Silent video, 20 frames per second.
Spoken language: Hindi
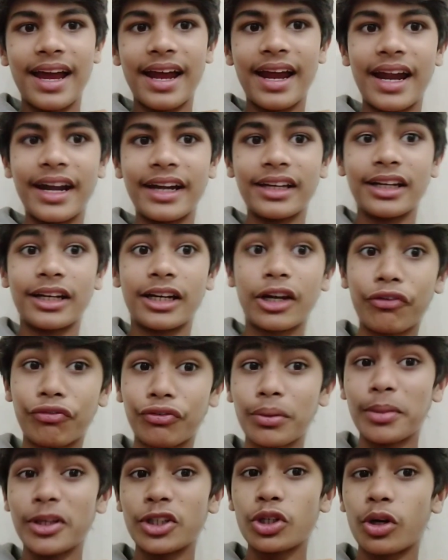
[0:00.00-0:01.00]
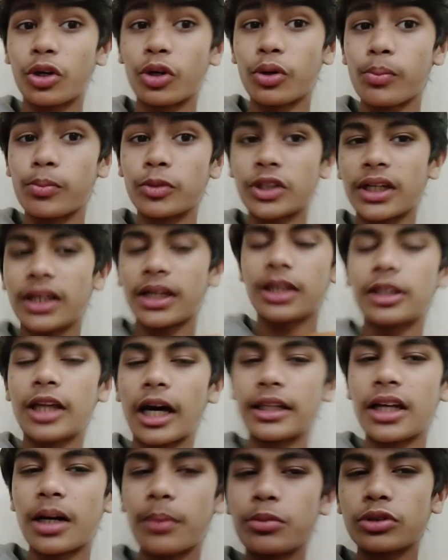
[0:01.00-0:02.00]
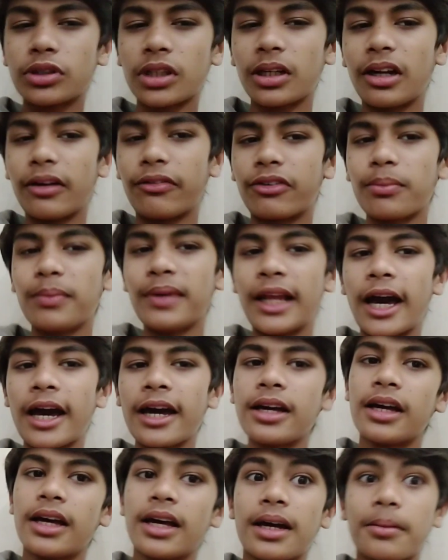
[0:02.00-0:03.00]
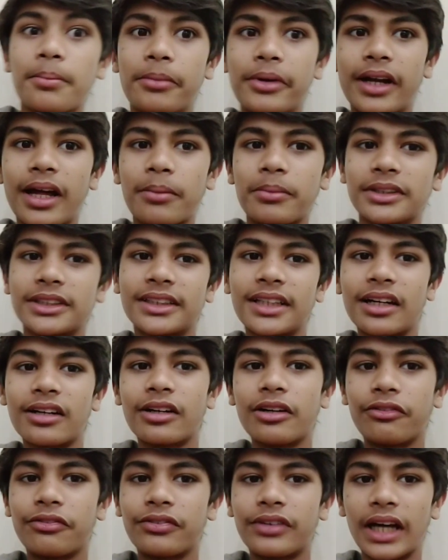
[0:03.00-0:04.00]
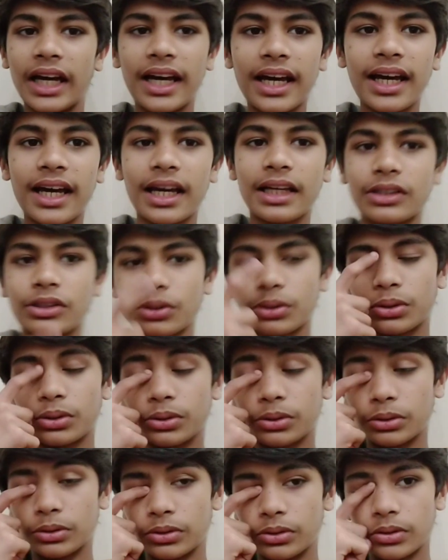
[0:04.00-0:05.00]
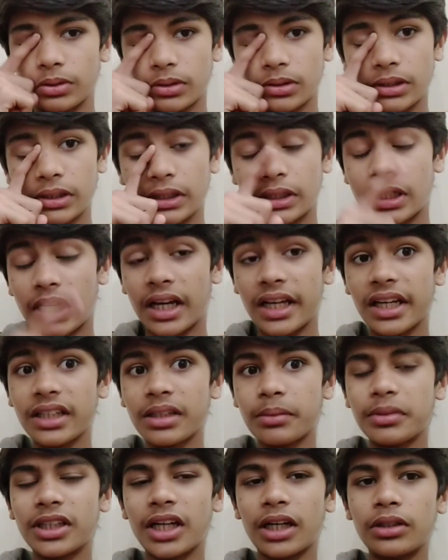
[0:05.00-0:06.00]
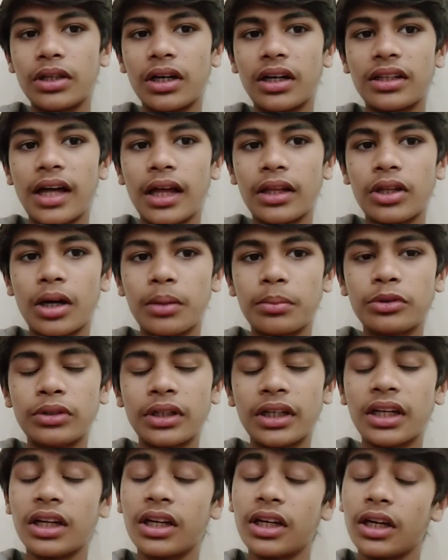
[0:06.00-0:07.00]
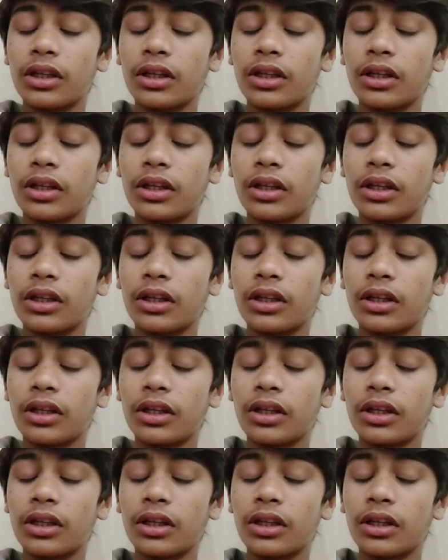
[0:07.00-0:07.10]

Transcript: एंड गिफ्ट भी जो मुझे दादा अबू से गिफ्ट मिला है बड़ा मज़ेदार गिफ्ट है सो so, दिखाया नहीं अभी दादा दादा अबू ने